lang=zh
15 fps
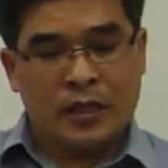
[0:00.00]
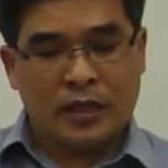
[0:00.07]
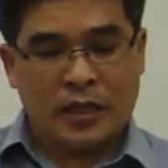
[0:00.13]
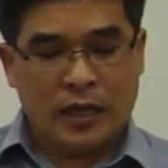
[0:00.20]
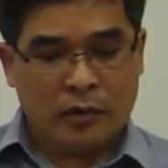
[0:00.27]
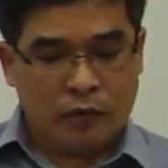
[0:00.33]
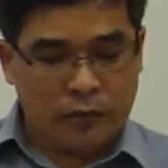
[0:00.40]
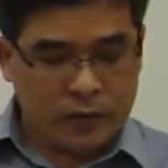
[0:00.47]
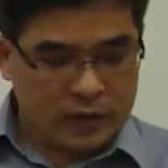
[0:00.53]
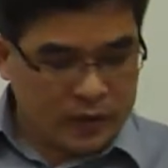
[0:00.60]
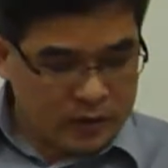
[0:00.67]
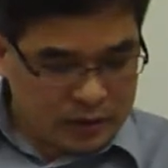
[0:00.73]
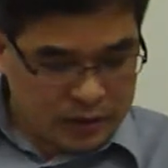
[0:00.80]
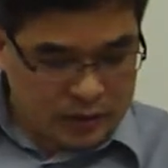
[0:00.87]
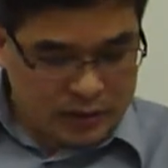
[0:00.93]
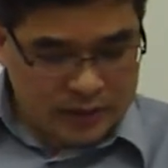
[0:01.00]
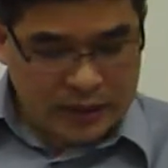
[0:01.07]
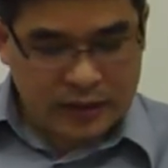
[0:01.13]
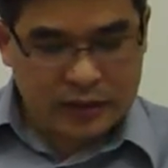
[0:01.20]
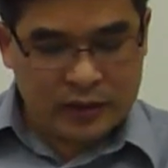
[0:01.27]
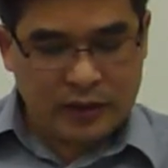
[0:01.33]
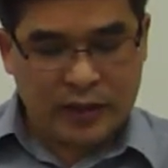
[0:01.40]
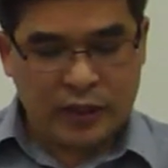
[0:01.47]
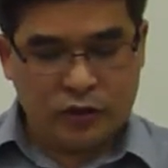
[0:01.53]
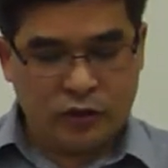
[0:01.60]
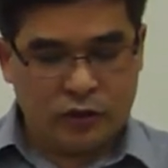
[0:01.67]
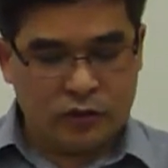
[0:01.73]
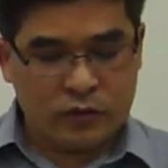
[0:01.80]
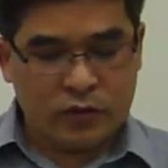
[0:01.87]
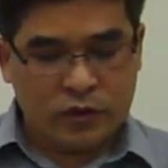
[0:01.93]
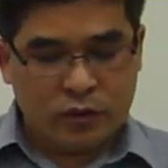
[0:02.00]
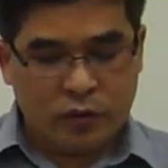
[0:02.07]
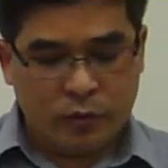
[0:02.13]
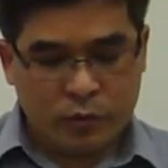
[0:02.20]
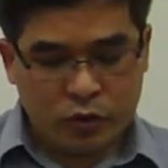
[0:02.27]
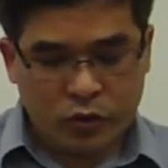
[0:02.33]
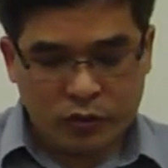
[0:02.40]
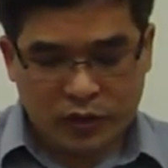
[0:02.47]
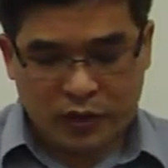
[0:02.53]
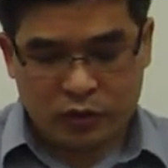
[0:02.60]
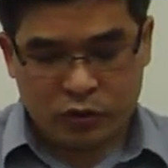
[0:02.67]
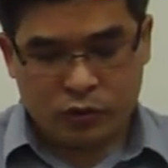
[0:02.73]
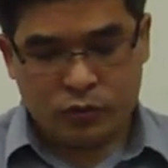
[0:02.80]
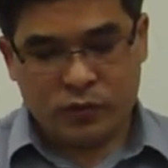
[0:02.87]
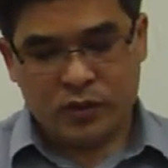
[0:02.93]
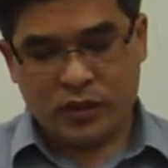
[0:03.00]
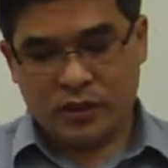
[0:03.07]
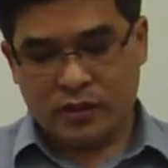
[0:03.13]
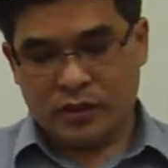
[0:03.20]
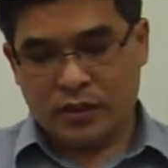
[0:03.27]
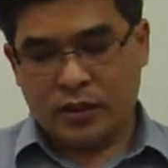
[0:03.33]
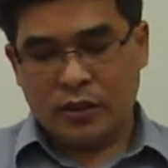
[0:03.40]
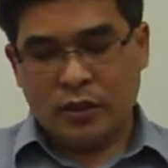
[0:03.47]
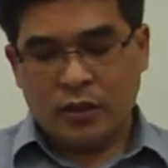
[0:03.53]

那我们上课的内容，我们用到的书是，